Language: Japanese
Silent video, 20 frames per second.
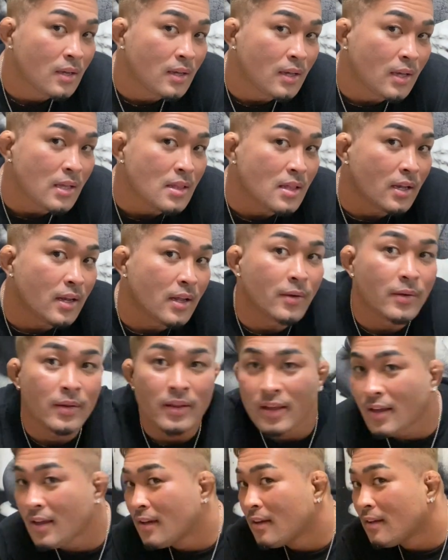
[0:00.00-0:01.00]
変じゃないよ
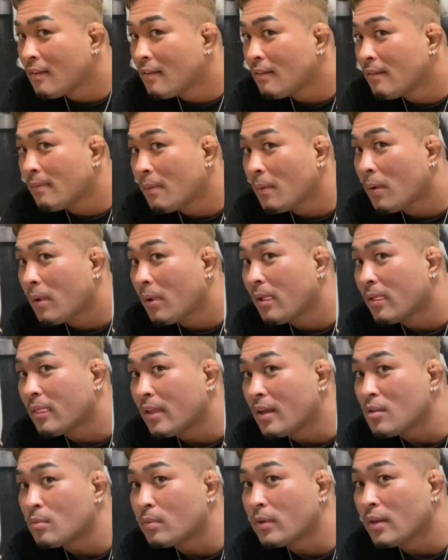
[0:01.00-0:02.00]
ね。
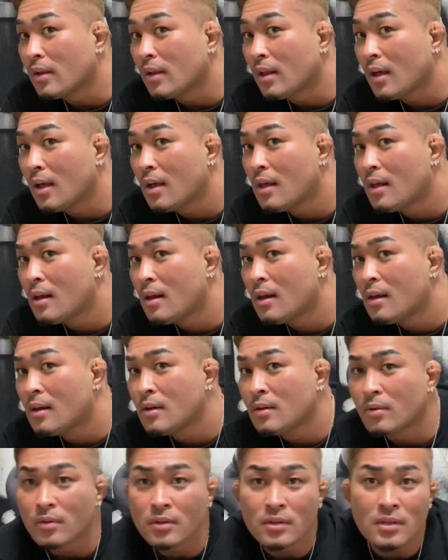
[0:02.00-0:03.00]
大丈夫だよね。
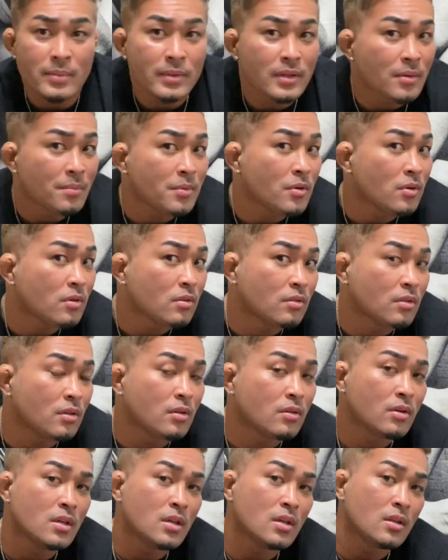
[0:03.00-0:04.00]
これでまた美容室行
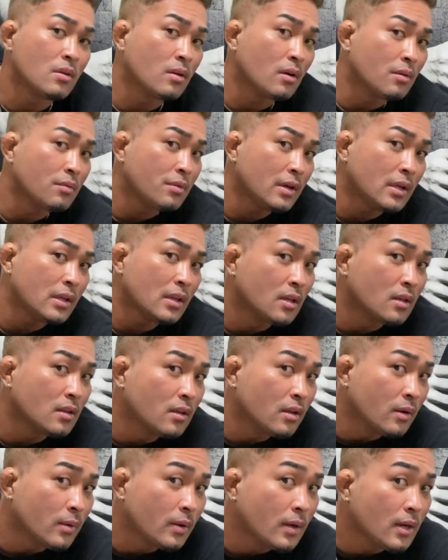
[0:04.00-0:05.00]
く頻度が増えたん
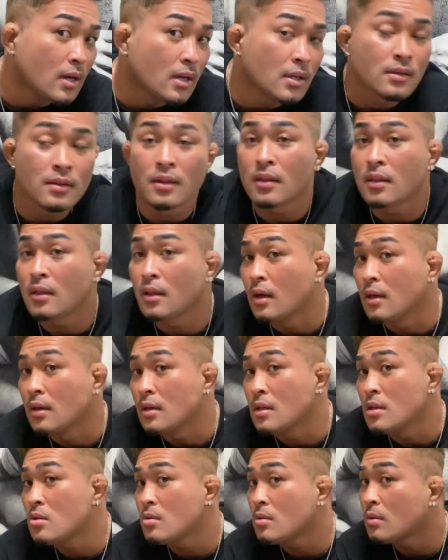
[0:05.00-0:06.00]
だよな、絶対。
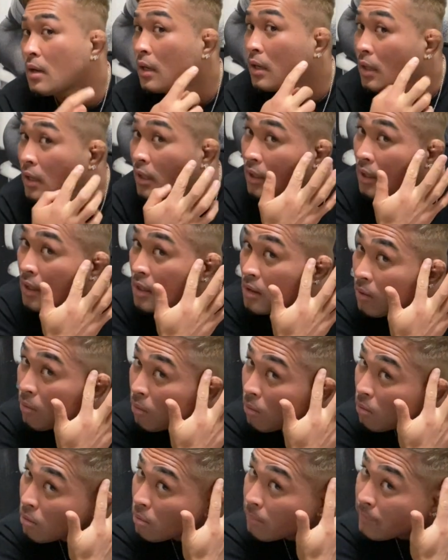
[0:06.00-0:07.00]
2週間に1回じゃこ
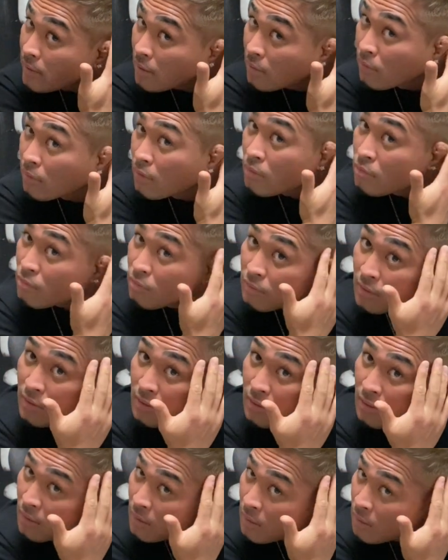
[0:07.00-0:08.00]
こ伸びてくるでしょ、ね。
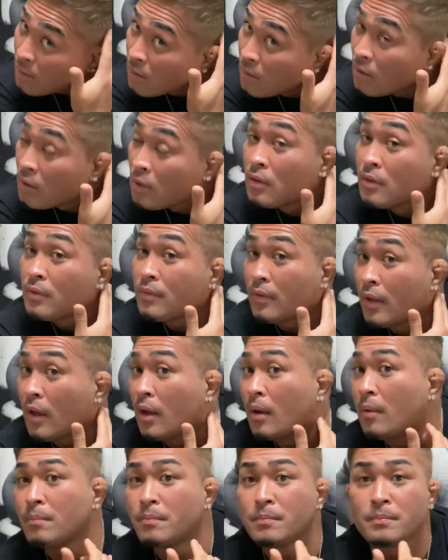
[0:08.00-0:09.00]

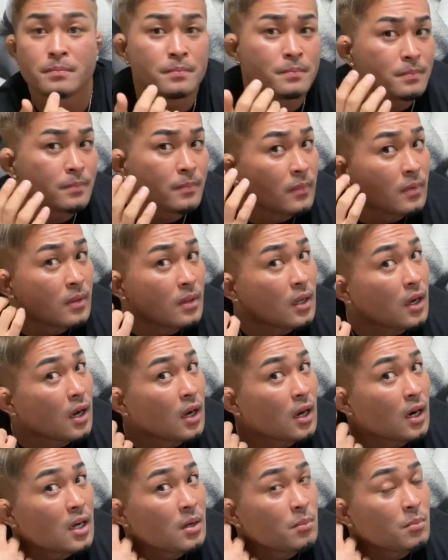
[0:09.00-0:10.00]
ね。で、
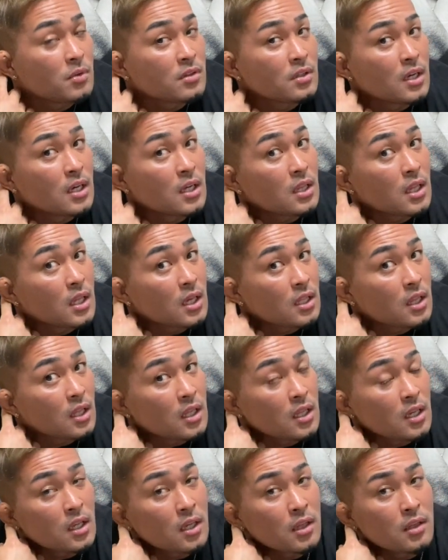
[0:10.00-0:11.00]
カラーもさ、定期的
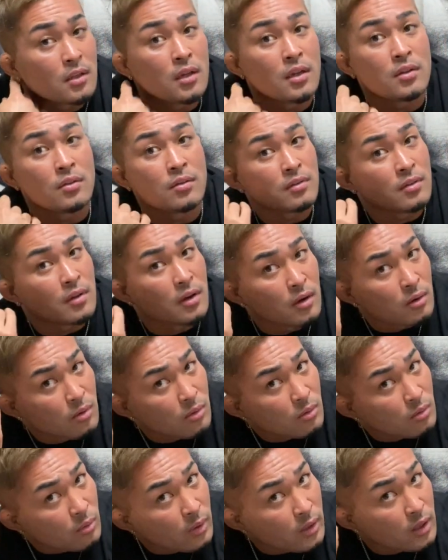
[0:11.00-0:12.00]
にやんないとさ、
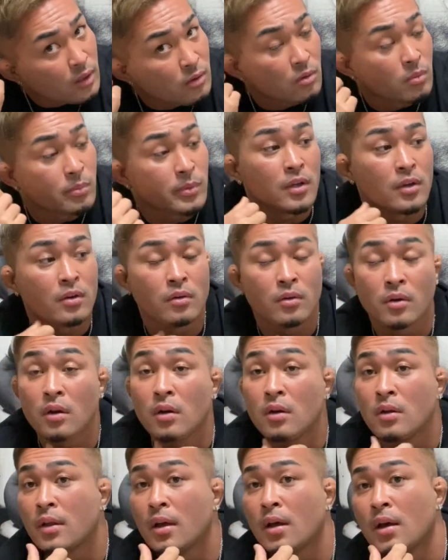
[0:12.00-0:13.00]
上伸びてくるか
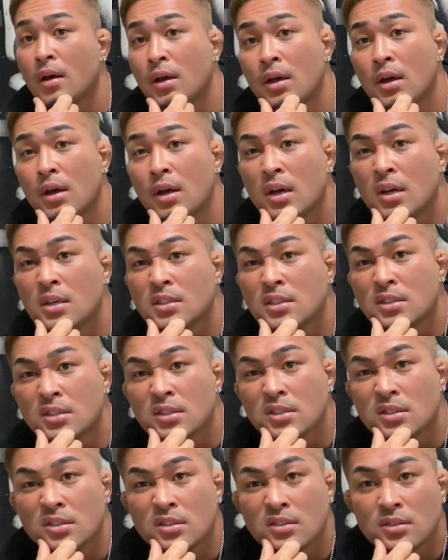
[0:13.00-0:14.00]
らね。
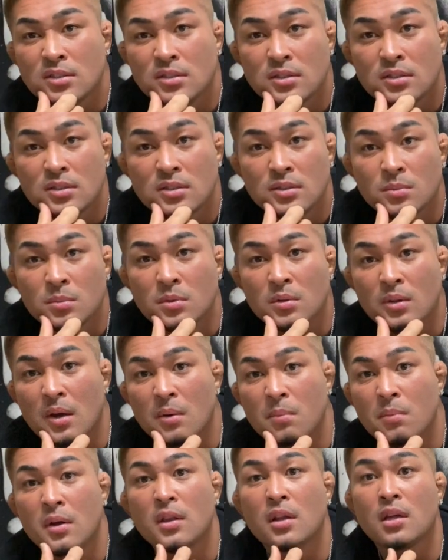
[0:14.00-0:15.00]
もっと頑
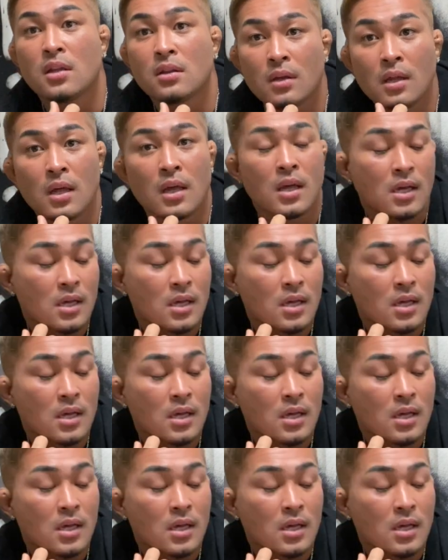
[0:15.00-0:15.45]
張んないとね。